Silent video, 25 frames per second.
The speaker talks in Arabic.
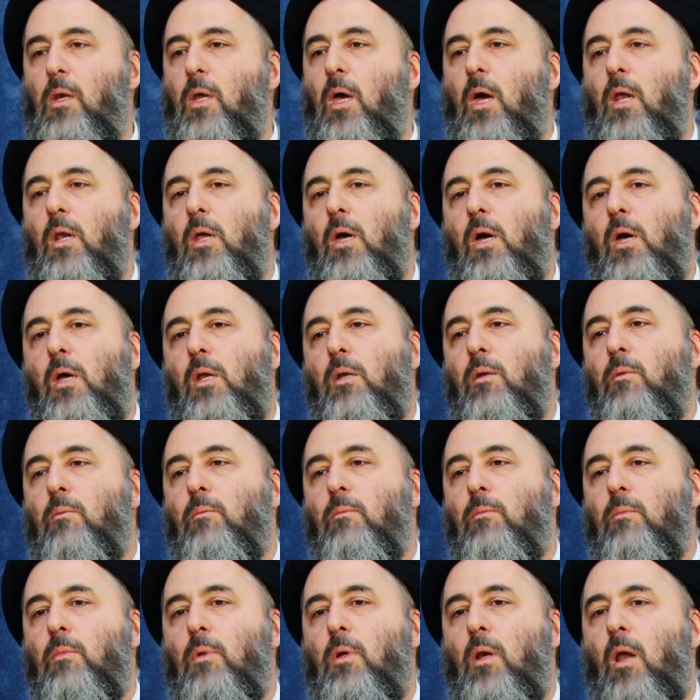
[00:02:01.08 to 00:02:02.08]
اللي الآن
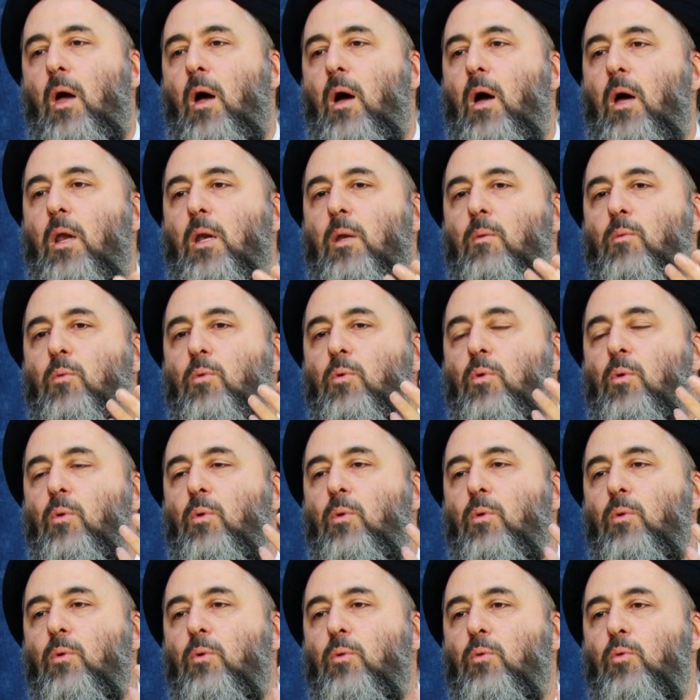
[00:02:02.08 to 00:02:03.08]
العالم
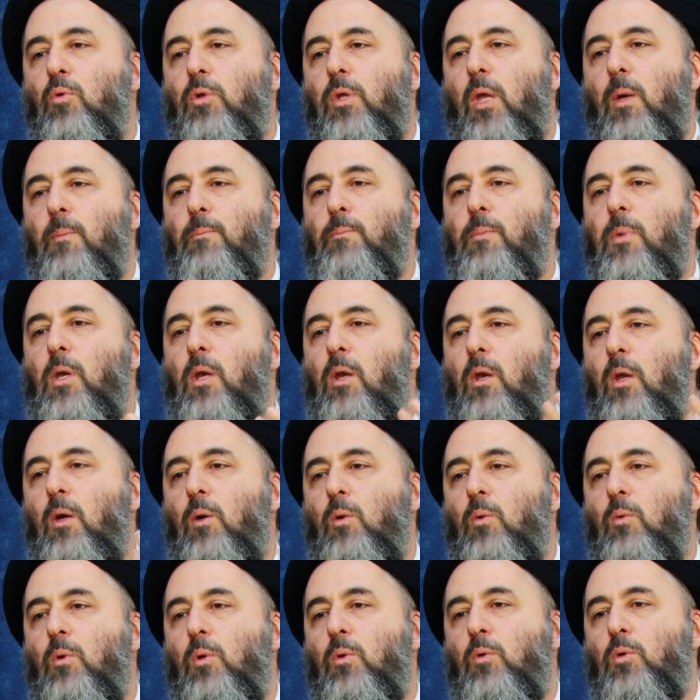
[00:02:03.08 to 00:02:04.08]
كله يطبل
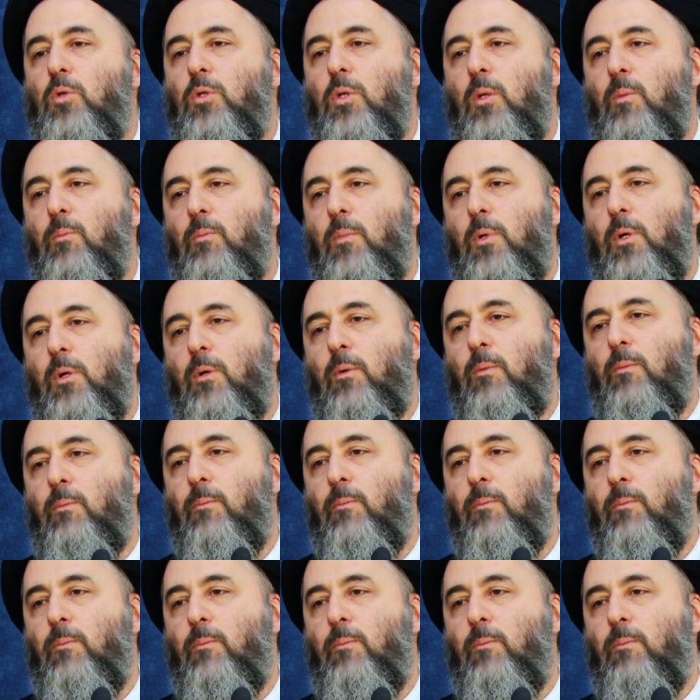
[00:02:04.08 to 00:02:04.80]
له ويزمر